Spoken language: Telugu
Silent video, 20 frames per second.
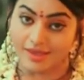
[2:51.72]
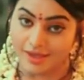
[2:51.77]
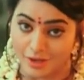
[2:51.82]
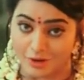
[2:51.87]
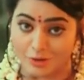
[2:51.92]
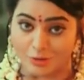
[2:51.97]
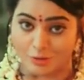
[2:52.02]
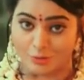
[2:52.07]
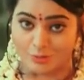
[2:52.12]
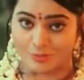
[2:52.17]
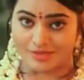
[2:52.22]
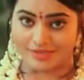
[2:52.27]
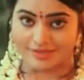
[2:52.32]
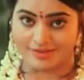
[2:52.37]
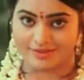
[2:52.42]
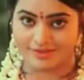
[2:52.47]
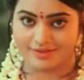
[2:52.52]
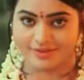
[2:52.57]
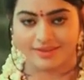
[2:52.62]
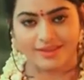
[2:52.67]
ఏ
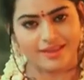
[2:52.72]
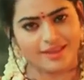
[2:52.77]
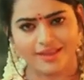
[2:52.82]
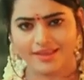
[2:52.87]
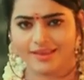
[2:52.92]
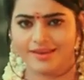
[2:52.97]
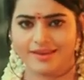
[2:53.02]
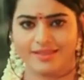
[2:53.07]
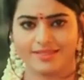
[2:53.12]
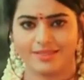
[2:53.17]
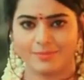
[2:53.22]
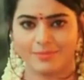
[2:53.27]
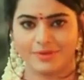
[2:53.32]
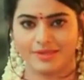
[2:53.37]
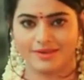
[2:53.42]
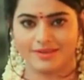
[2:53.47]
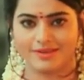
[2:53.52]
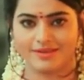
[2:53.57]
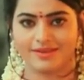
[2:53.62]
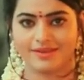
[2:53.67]
నోమైనా ఏ
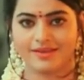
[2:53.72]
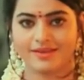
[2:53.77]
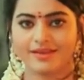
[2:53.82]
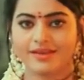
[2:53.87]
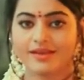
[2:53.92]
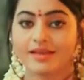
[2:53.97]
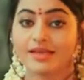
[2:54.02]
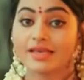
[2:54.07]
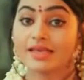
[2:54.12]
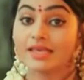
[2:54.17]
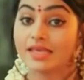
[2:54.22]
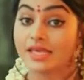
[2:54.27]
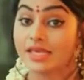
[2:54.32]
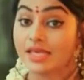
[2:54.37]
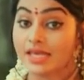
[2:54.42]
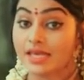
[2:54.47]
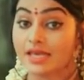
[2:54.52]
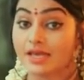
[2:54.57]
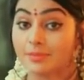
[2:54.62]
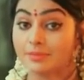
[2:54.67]
వ్రతమైనా ఏ
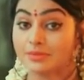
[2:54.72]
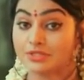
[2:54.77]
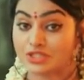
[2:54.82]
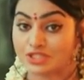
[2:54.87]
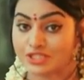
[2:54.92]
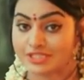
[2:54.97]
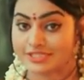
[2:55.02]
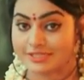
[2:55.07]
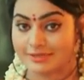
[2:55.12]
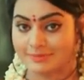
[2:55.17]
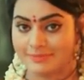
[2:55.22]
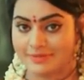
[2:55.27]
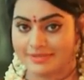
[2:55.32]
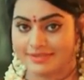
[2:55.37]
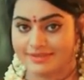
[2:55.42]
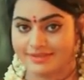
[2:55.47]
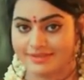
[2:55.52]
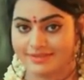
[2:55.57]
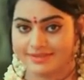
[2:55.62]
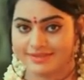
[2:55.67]
అభిషేకమైనా
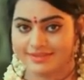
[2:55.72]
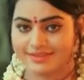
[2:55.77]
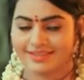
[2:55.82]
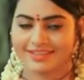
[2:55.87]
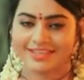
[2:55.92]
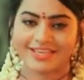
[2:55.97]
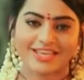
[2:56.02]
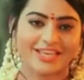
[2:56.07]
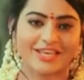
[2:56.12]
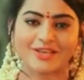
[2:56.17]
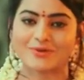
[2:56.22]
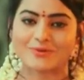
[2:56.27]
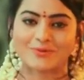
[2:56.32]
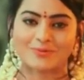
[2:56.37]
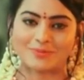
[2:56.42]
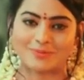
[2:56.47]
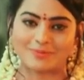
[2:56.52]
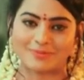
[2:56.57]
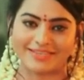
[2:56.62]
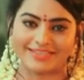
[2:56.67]
ఏ
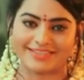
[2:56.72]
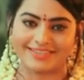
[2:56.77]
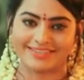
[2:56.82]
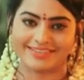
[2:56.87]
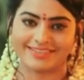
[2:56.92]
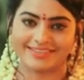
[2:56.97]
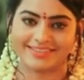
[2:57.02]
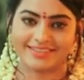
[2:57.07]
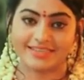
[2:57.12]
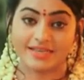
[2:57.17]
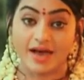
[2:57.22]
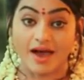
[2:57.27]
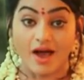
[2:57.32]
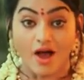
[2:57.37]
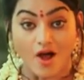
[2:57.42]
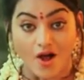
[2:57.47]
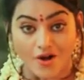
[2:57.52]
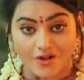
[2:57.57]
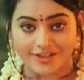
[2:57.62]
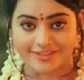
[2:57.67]
హోమమైనా
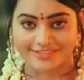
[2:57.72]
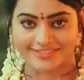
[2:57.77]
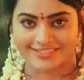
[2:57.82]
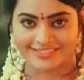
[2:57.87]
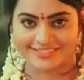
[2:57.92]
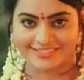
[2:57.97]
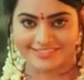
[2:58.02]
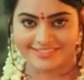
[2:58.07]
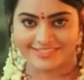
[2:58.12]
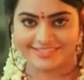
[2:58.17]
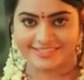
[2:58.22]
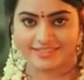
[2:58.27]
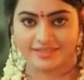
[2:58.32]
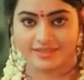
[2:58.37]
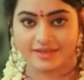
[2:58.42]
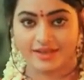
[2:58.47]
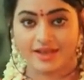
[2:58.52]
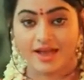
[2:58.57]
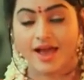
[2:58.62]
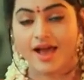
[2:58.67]
ఆర్డర్ చేయండి
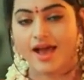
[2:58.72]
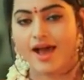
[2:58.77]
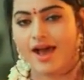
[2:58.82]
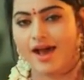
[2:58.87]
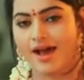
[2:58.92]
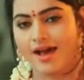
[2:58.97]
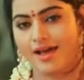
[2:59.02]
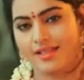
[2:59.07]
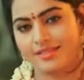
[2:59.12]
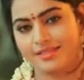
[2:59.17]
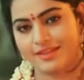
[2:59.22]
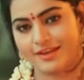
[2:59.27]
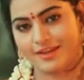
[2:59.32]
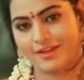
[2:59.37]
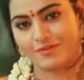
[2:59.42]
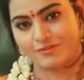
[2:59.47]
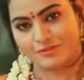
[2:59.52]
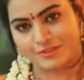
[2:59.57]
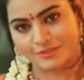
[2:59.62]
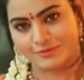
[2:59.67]
అందుకు
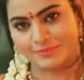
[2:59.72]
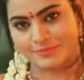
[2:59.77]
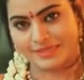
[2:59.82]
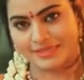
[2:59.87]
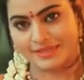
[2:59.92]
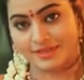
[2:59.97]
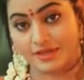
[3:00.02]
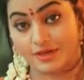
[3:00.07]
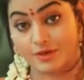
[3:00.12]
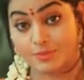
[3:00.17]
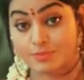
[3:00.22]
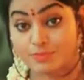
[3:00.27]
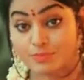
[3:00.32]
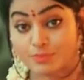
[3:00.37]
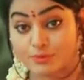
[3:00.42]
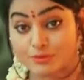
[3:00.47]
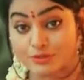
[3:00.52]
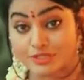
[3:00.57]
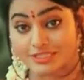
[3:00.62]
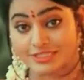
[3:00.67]
అవసరమైన
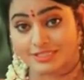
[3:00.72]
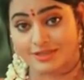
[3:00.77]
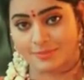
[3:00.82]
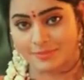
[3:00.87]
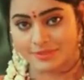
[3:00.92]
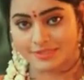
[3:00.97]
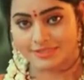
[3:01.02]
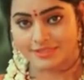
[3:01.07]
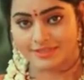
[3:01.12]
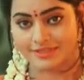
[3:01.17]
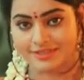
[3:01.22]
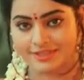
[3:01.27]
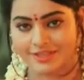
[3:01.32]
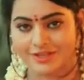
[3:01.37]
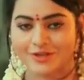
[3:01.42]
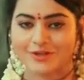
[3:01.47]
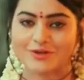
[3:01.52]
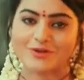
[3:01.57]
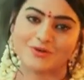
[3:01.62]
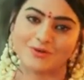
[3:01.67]
పూజా సామాగ్రిని
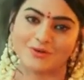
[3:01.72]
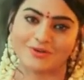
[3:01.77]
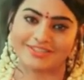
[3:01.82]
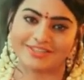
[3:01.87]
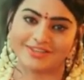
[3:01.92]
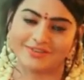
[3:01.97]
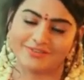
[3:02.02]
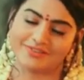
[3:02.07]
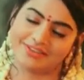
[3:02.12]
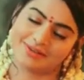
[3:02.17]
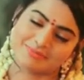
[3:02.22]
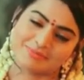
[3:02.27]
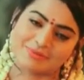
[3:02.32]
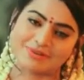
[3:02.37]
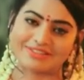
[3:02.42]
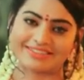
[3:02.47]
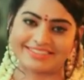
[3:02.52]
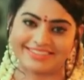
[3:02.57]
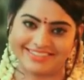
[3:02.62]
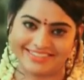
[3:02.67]
డోర్ డెలివరీగా
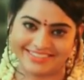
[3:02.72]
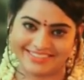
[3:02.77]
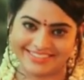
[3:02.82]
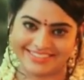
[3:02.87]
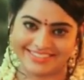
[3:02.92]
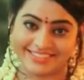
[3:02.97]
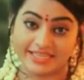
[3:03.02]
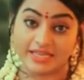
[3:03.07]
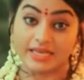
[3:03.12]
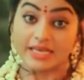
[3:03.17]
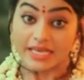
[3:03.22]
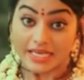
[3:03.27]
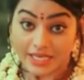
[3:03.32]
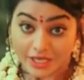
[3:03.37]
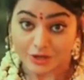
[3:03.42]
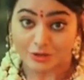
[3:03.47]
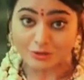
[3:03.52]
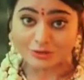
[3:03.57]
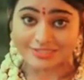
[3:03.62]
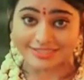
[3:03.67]
పొందండి
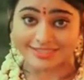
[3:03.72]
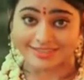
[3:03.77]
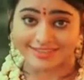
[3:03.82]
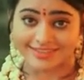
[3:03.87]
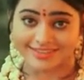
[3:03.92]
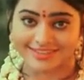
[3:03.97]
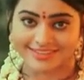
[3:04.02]
ఈరోజే